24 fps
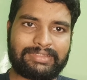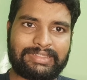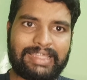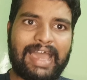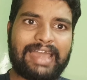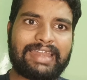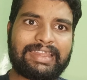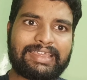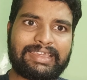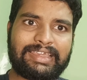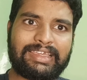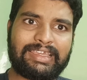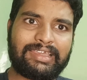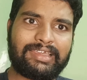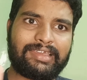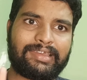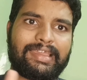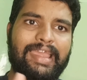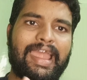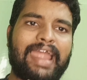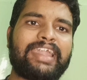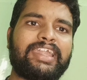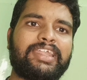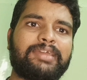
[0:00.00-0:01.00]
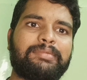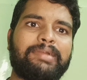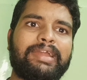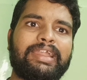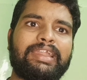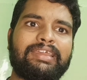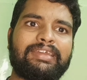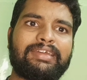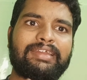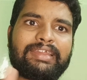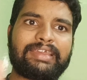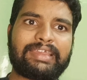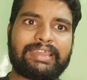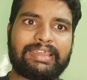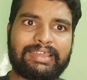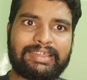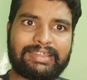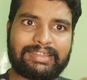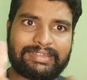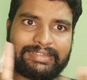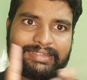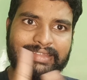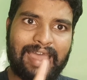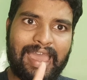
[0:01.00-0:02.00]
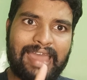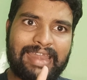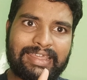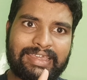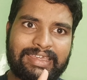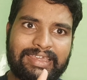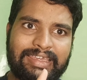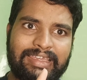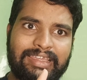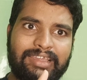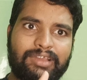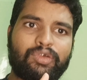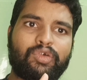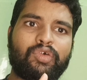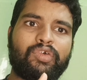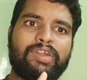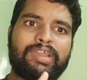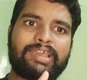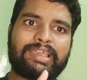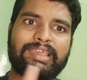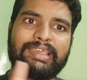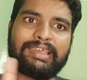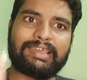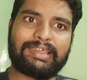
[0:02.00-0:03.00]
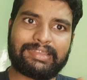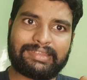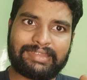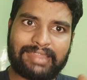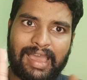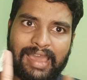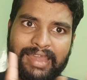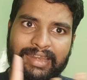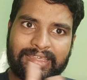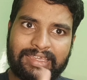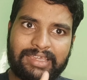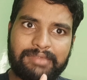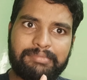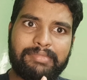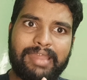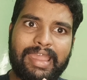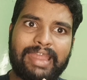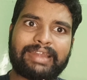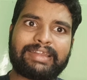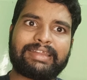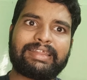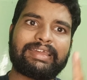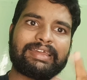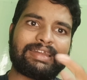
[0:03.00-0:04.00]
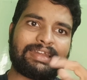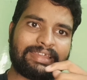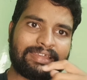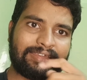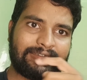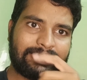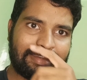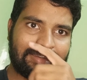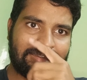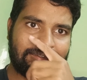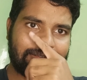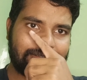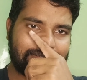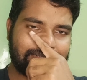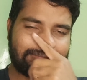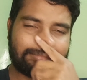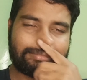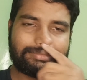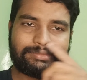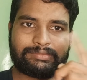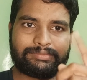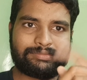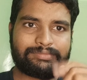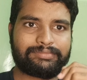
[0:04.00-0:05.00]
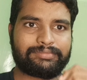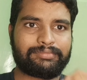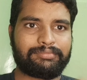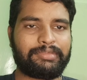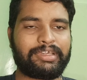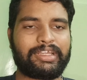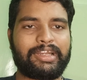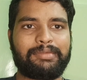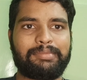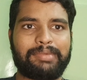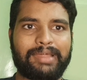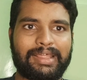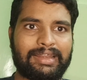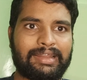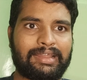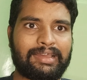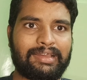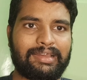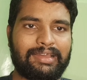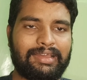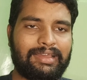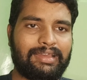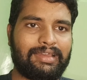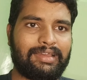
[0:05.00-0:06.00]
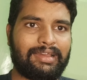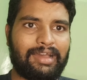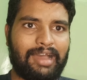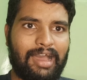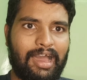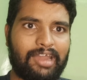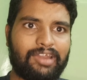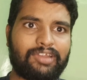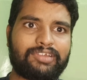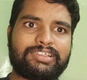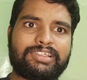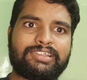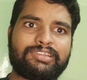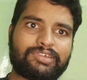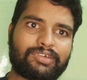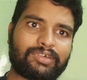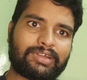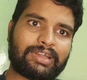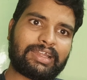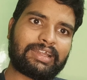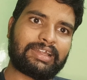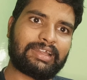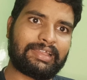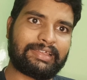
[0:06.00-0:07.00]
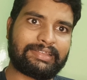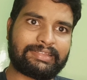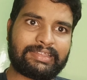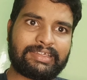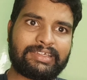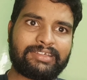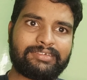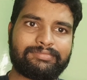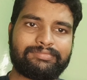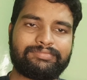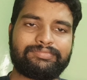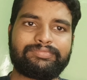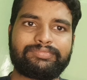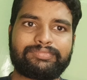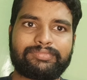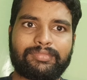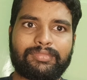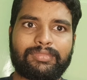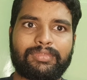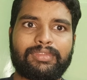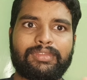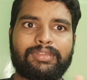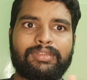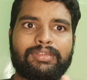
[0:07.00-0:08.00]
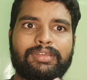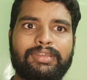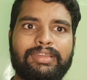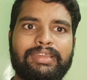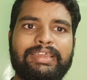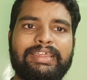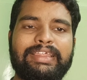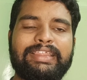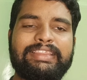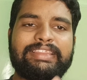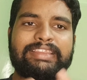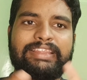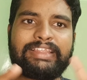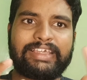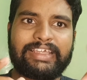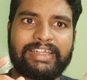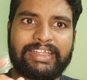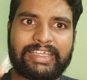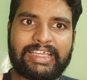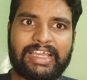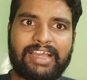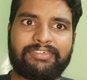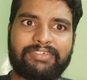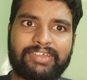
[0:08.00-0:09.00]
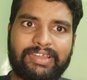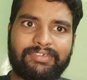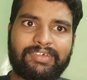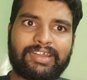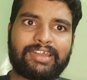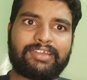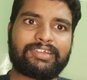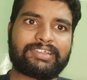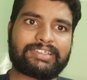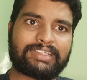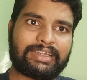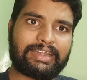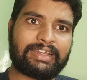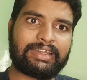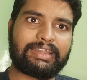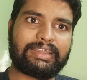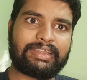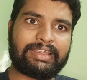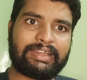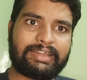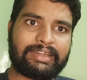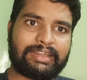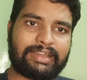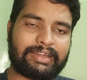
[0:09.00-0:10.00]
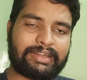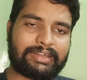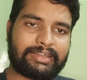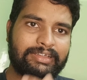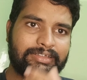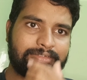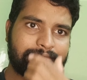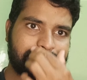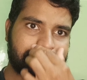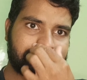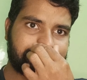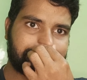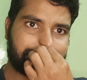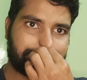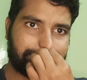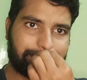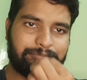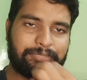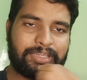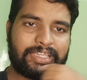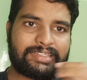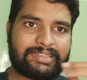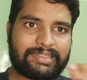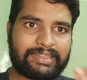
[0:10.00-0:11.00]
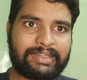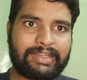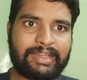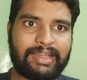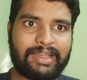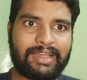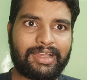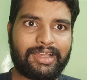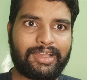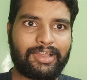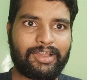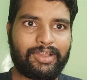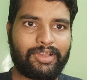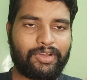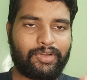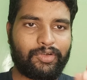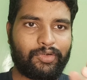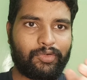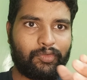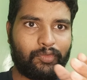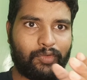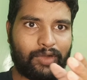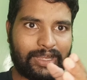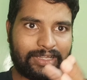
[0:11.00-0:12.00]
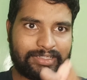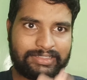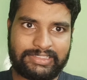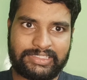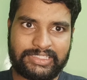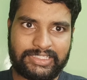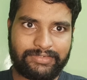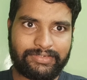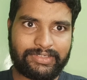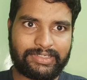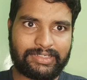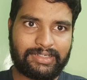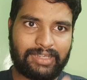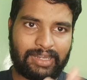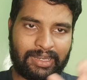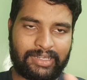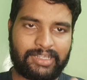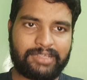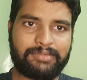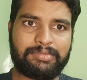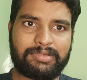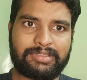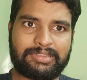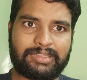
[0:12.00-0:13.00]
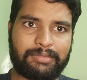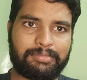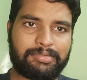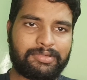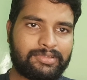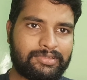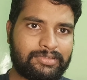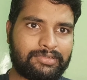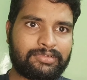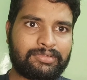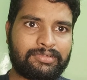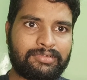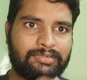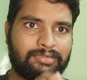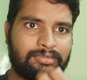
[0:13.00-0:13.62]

దానికి యాంటీబయాటిక్లకి దానికి కోడికి దానికి బ్యాక్టీరియాకి లింక్ ఏంటి మీరు ఎప్పుడన్నా ఆలోచించుకున్నట్లయితే థిరీ ఆఫ్ ఎవల్యూషన్ అంటే ఏంటంటే బేసిక్గా ఒక జీవి అంటే ఇప్పుడు సపోజు